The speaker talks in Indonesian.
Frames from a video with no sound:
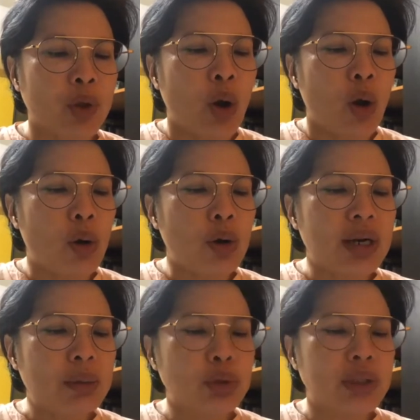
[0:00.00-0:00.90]
Orang
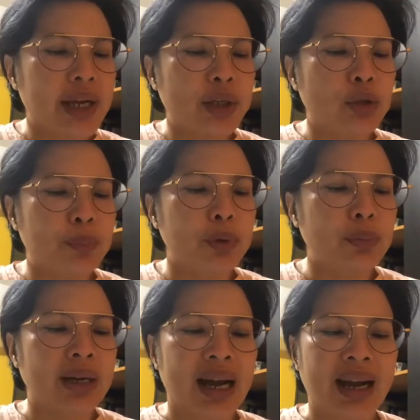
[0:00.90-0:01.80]
buta itu pun
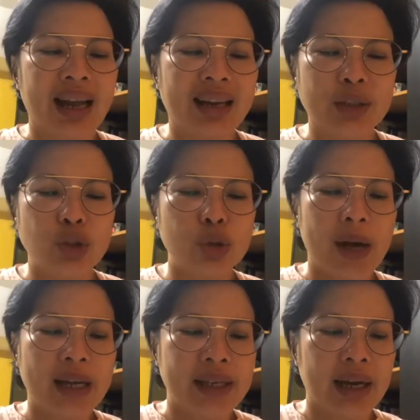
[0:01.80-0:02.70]
menanggalkan
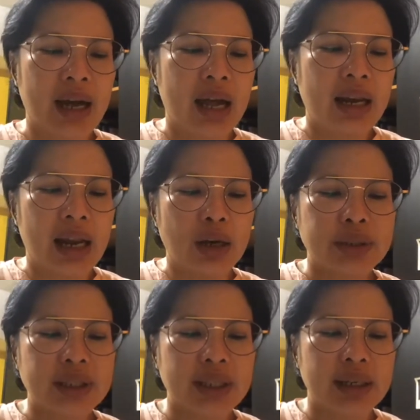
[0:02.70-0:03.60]
jubahnya, lalu
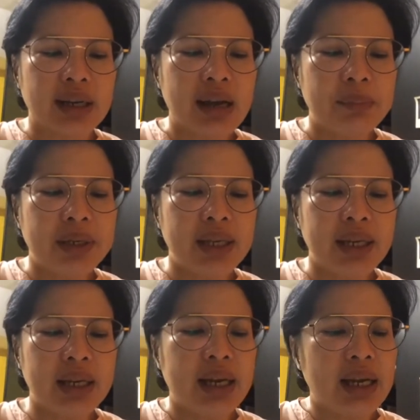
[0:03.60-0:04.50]
segera
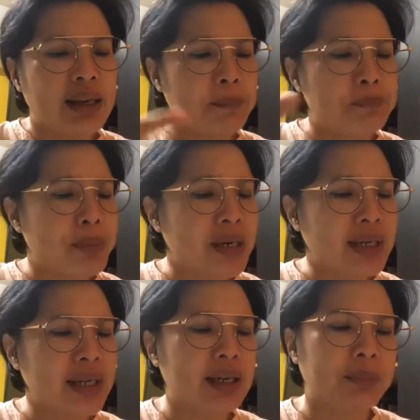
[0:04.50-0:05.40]
berdiri dan
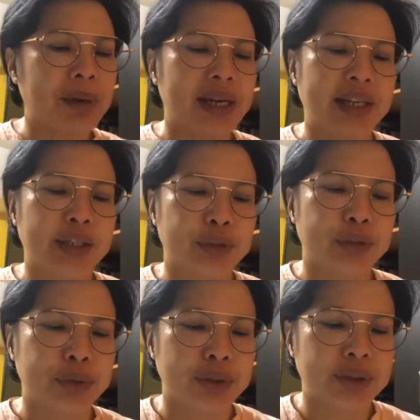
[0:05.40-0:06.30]
pergi kepada
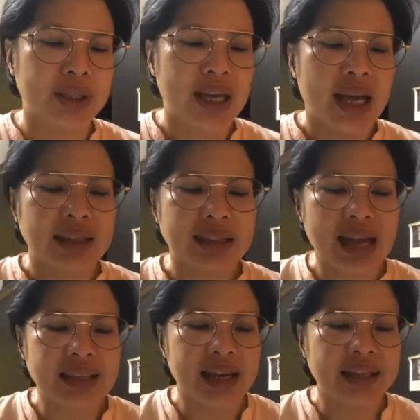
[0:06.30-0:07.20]
Yesus.
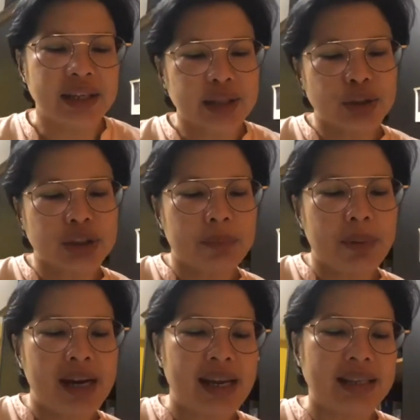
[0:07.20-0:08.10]
Tanya Yesus
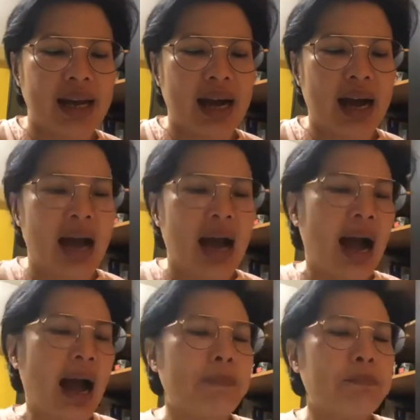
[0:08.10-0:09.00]
kepadanya,
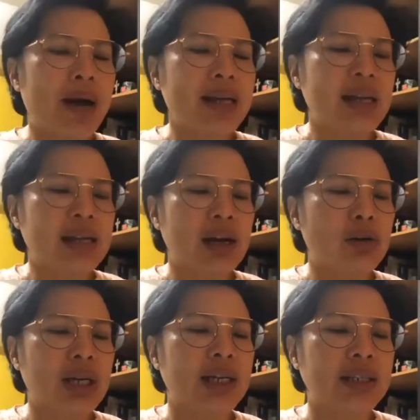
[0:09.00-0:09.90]
apa yang kau
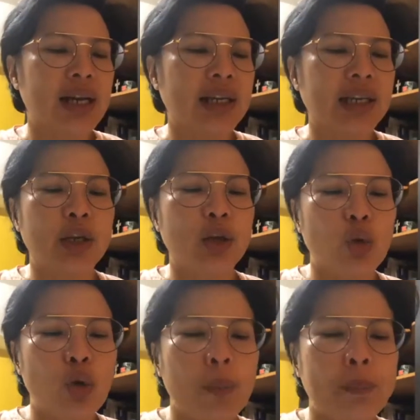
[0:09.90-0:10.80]
kehendaki
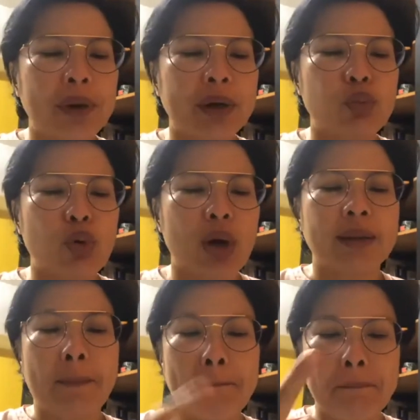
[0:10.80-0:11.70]
ku perbuat
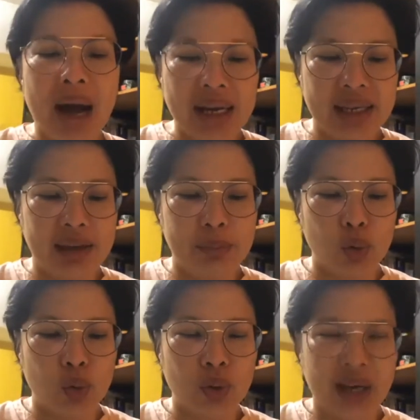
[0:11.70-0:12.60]

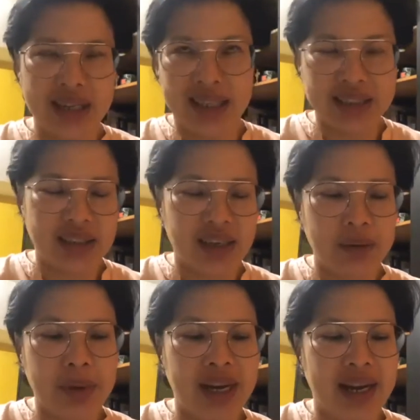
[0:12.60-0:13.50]
bagimu? Agak sedikit
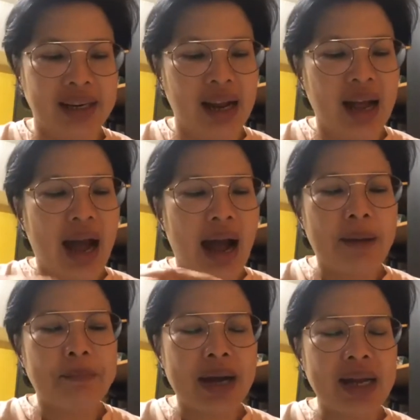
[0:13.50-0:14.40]
beda ini.
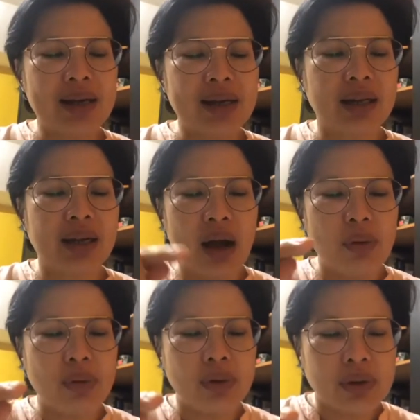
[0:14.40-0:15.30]
Apa yang
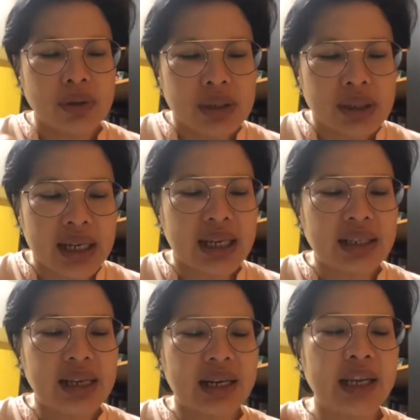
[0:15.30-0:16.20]
kau
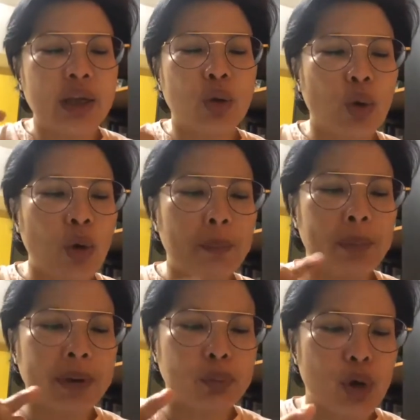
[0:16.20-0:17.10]
kehendaki ku
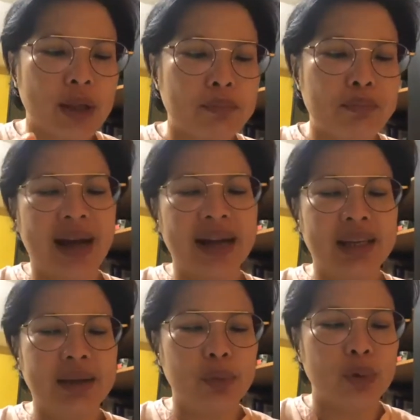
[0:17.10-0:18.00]
perbuat
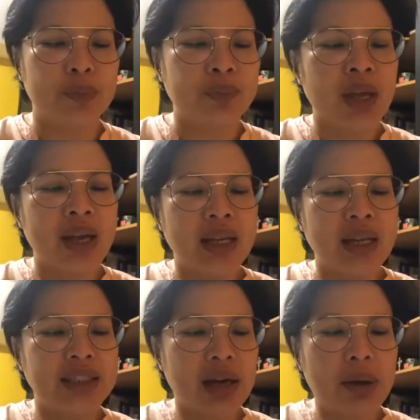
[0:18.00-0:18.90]
bagimu?
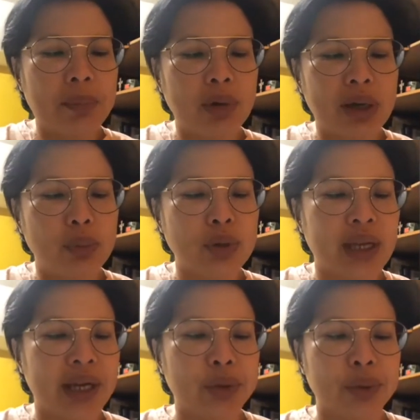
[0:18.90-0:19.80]
Jawab orang buta
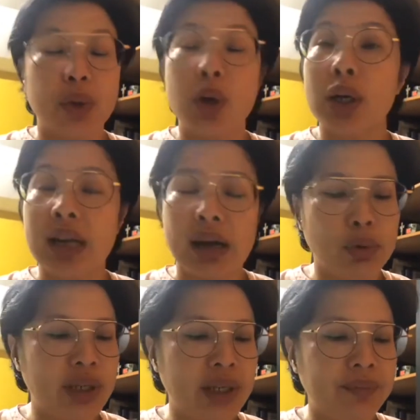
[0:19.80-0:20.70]
itu,
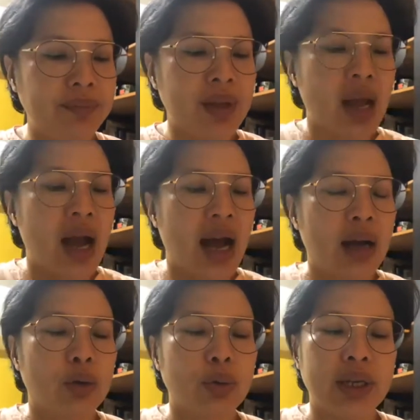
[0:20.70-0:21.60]
Rabuni,
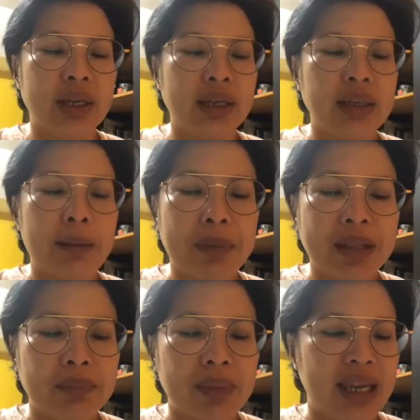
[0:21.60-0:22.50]
aku ingin dapat
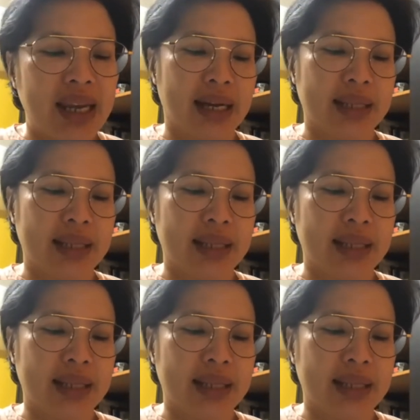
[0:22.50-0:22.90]
melihat.